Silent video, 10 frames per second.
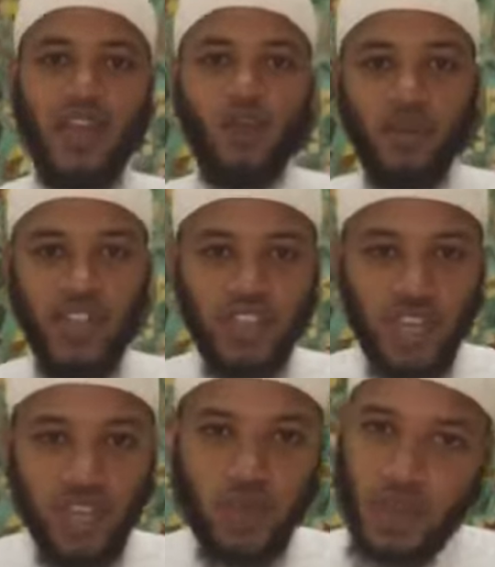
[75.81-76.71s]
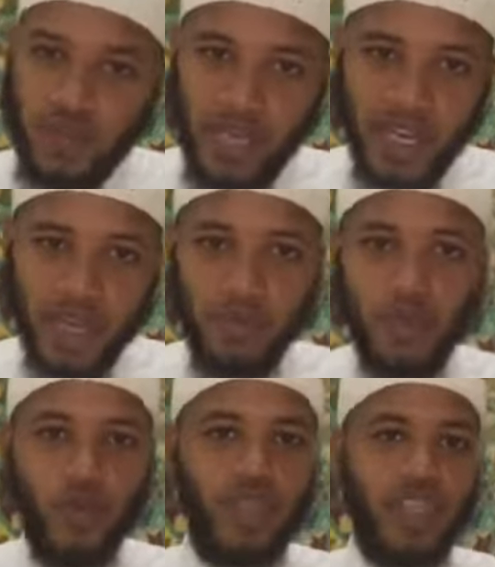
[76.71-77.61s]
ومشى ولم يركب
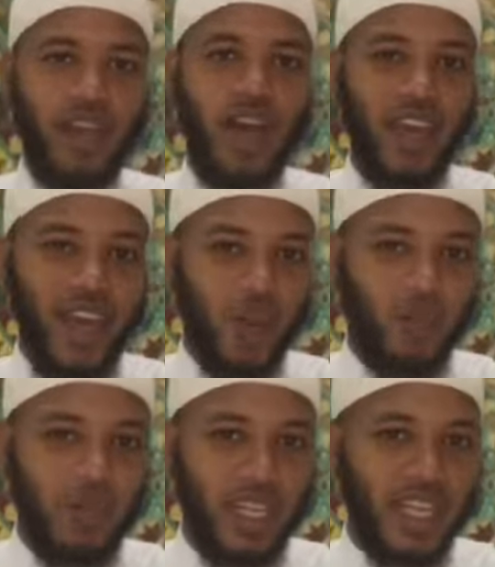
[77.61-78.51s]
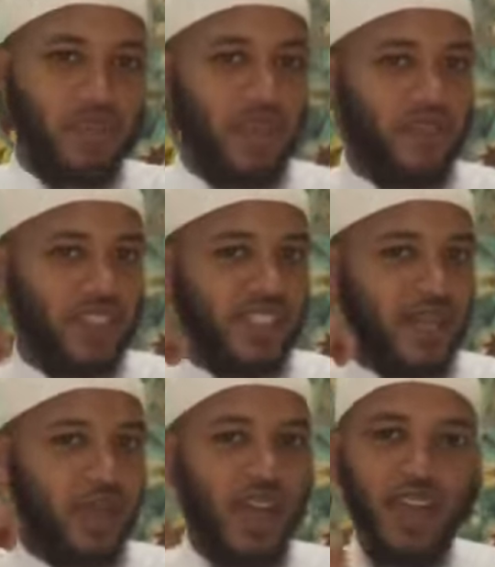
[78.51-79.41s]
ودنا أي قرب من الإيمان
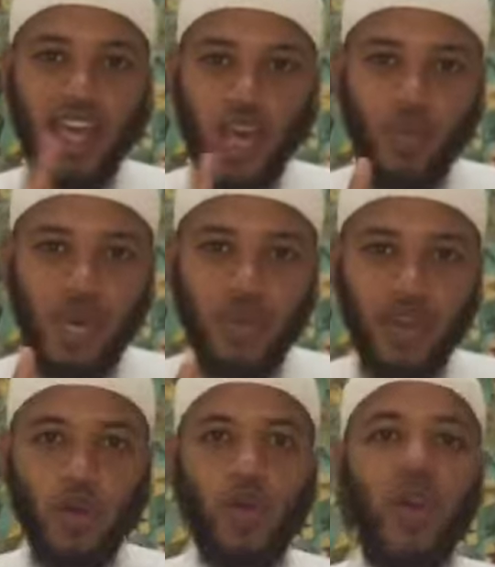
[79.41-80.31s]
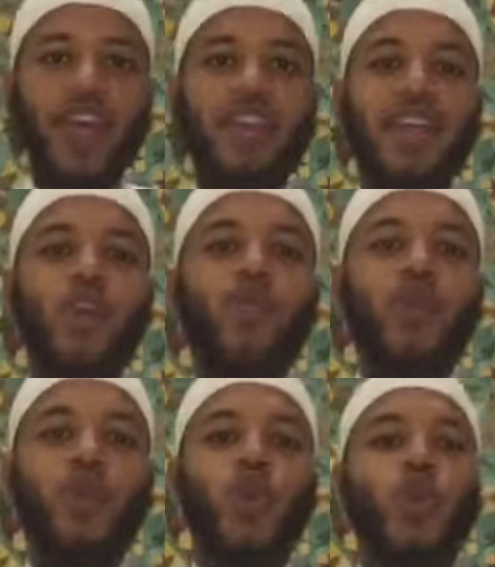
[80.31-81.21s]
فاستمع ولم يلغو كان له
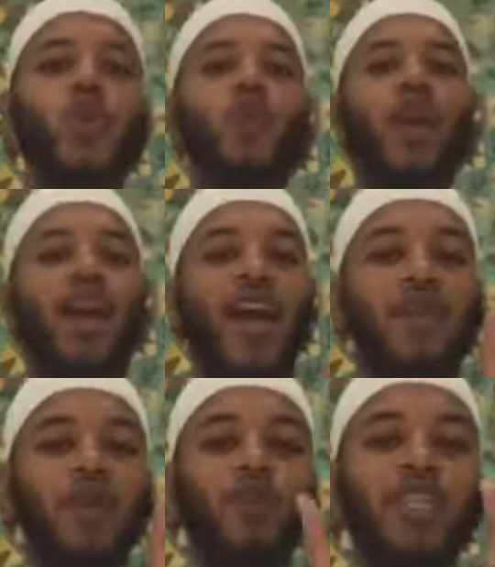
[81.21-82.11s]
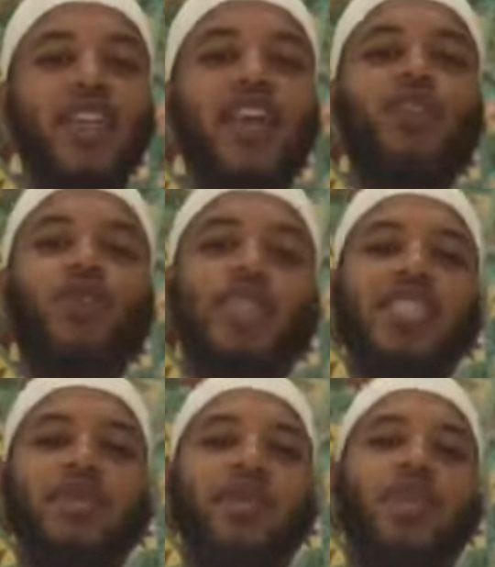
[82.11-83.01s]
بكل خطوة عمل سنة أجر
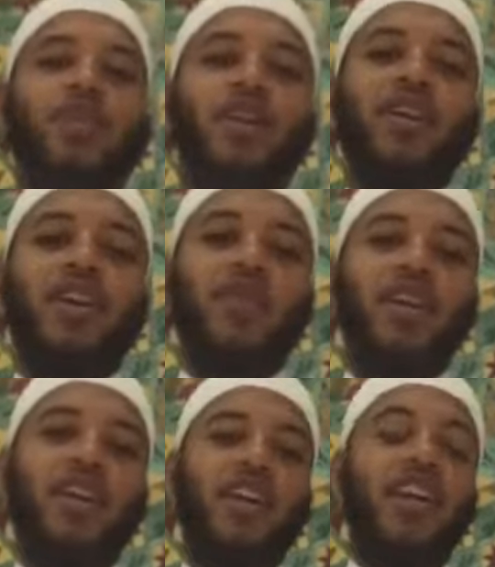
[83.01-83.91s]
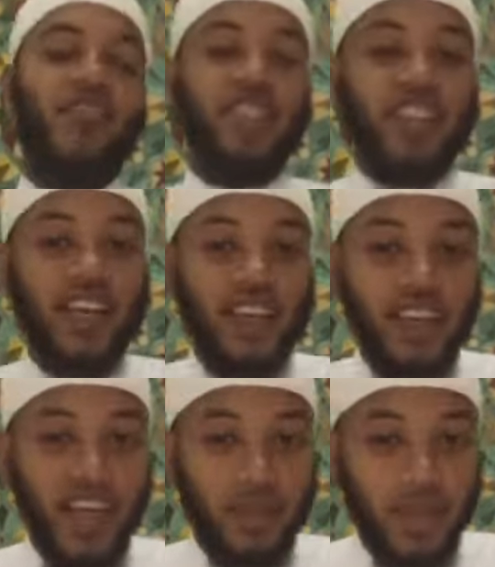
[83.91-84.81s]
صيامها وقيامها فتخيل
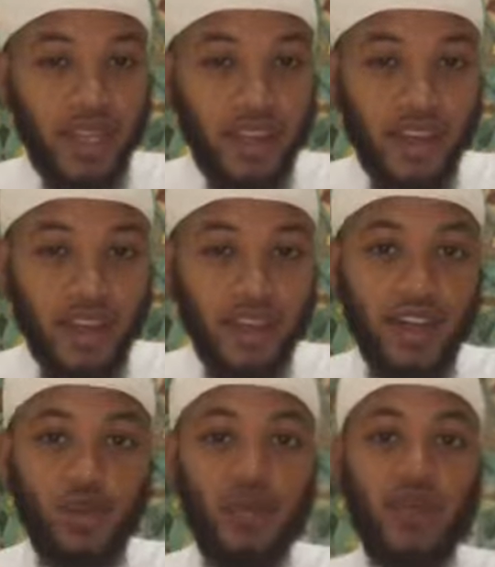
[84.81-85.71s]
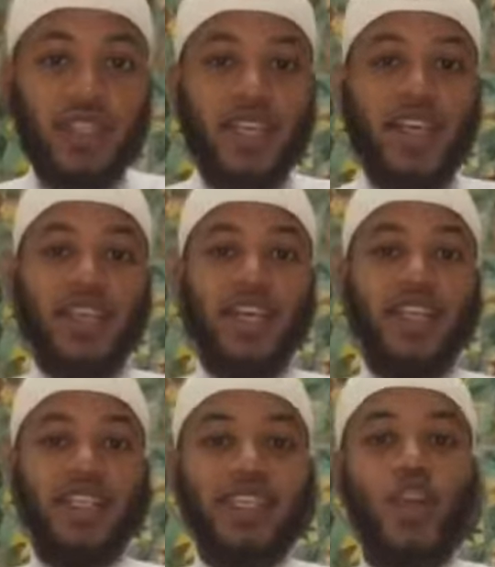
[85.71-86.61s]
يا عبد الله لو طبقت هذا
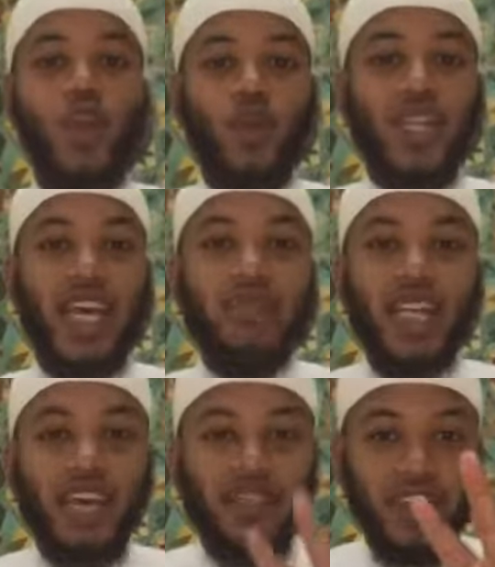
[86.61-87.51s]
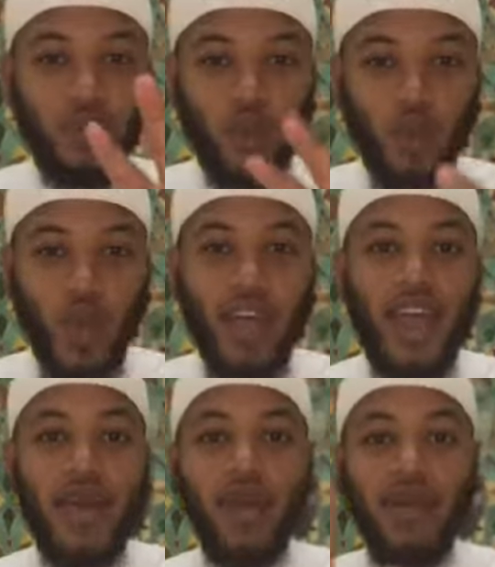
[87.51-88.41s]
الحديث وذهبت ألفين خطوة
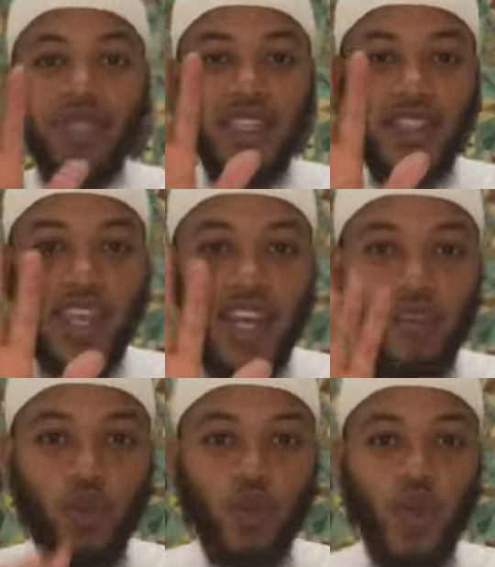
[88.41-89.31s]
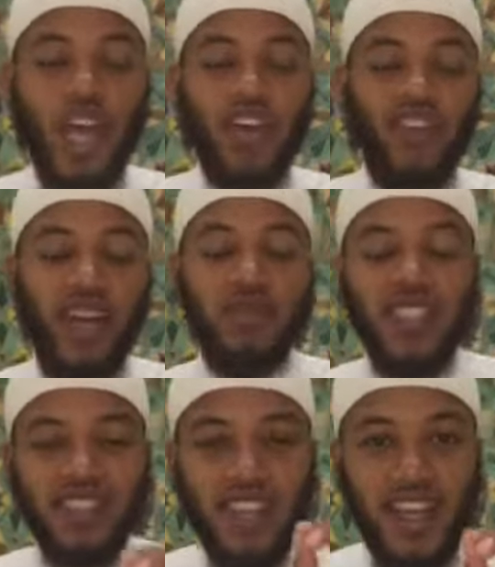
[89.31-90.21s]
أم خمسة آلاف خطوة
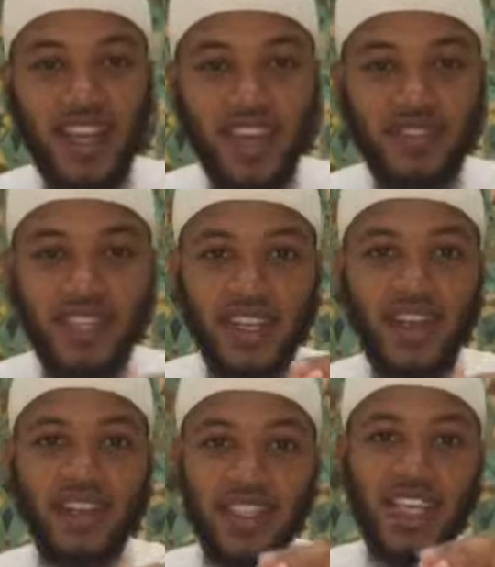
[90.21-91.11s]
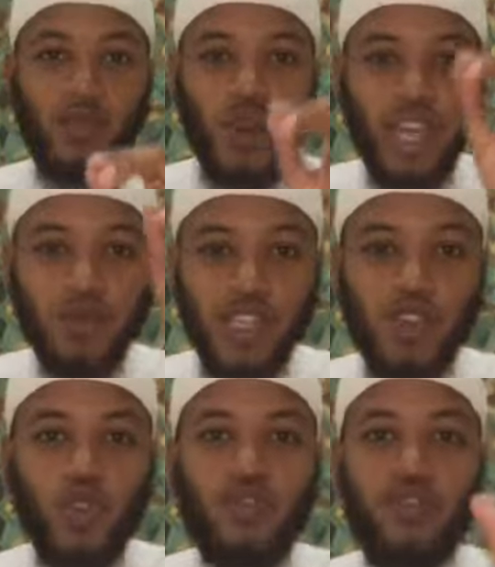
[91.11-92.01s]
فخمسة آلاف سنة صيام وقيام
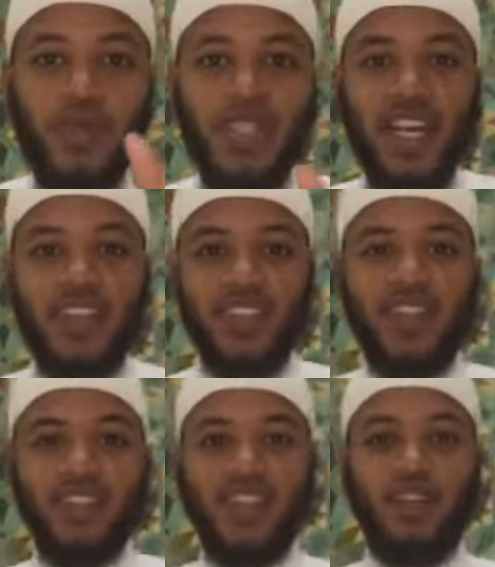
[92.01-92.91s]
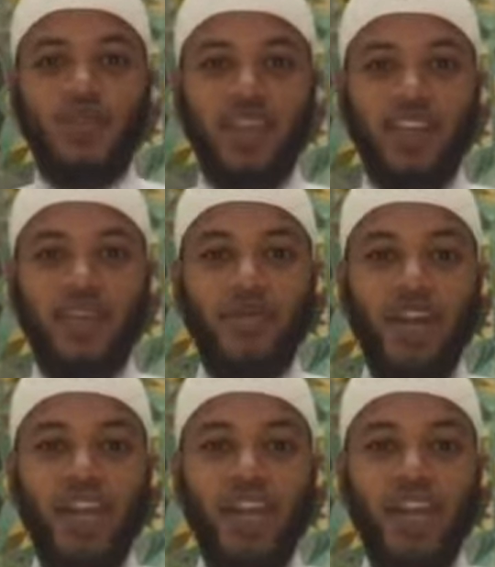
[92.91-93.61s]
ستكتب في ميزان حسناتك يوم القيامة